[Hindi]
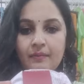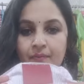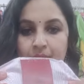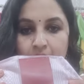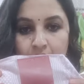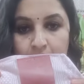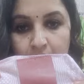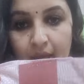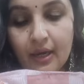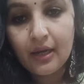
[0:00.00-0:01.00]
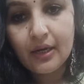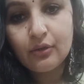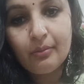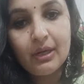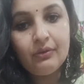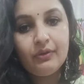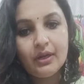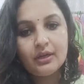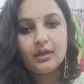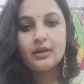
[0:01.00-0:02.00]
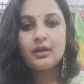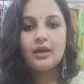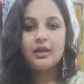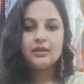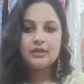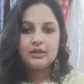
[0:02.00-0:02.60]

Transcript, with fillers: है एक कलर तो मैंने वियर कर रखा है ये